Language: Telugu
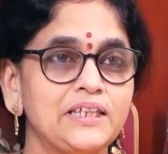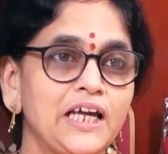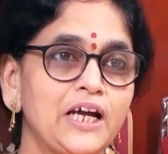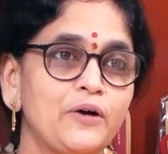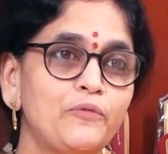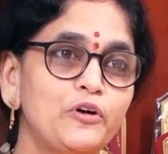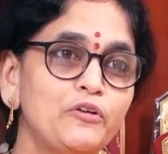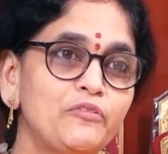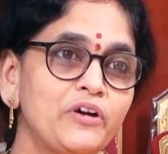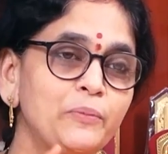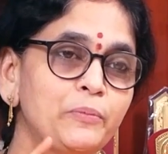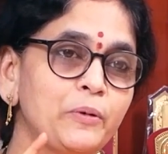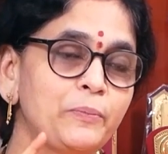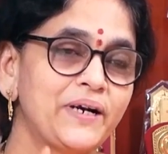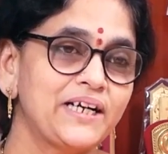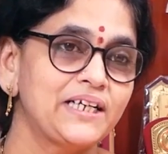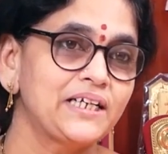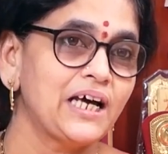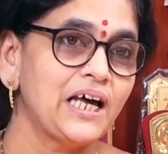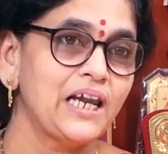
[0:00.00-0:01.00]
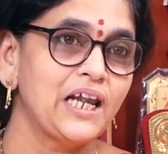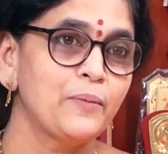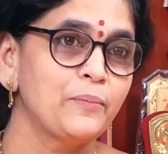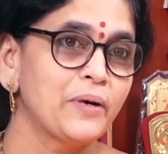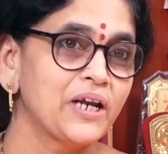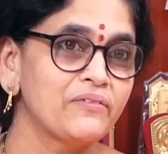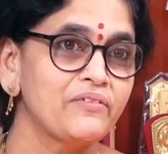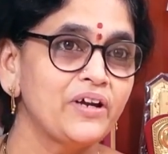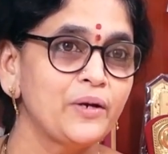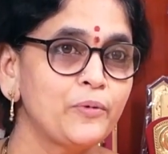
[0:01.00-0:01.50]
దేవుడి వైపు పెట్టాలా
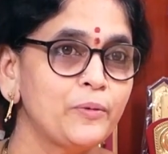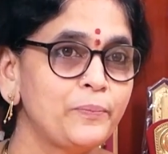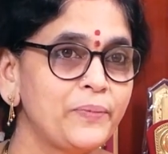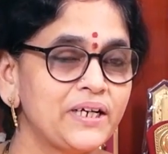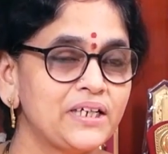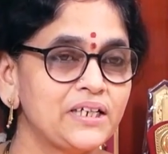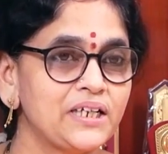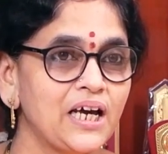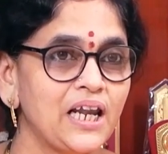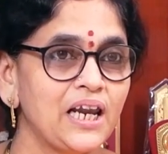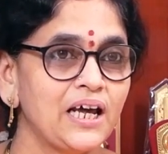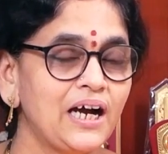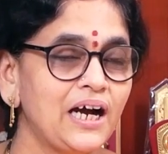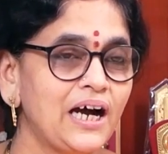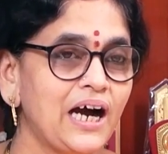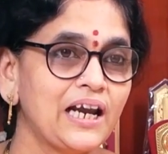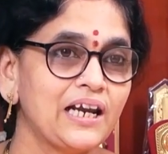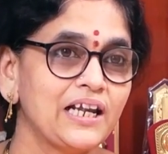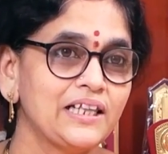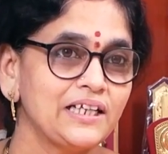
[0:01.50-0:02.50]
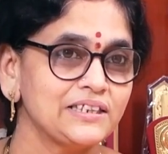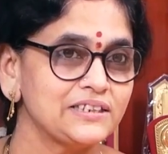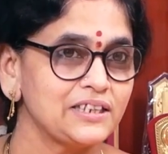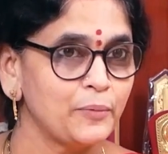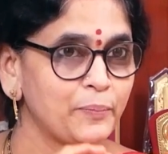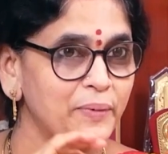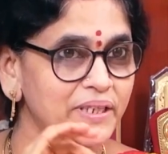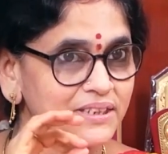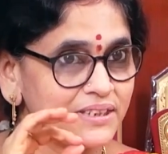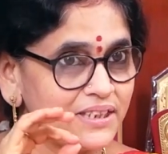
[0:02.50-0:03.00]
మన వైపు పెట్టాలా అన్నది
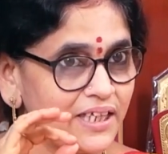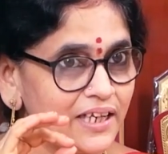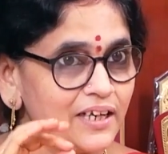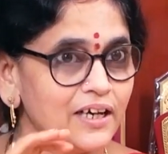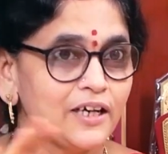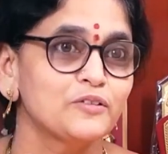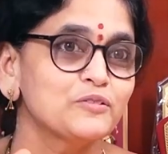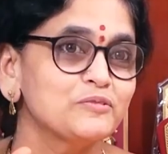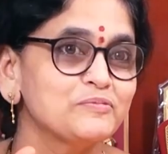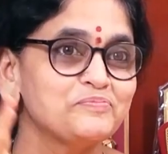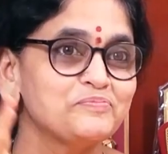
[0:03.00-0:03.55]
అసలు ప్రశ్నే రాదు